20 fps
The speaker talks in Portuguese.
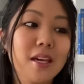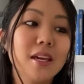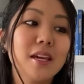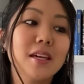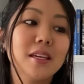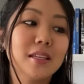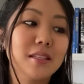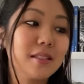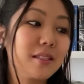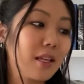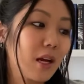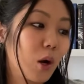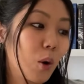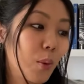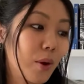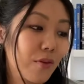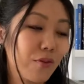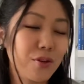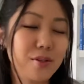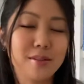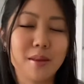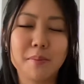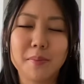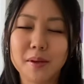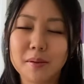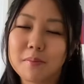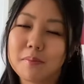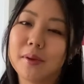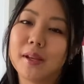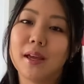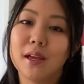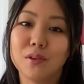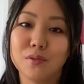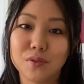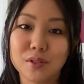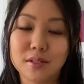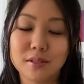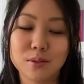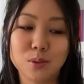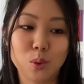Então, eu vou ser bem
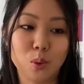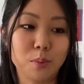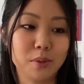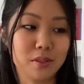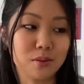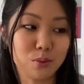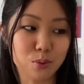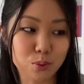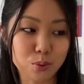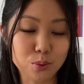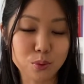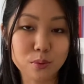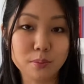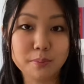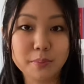breve sobre tudo,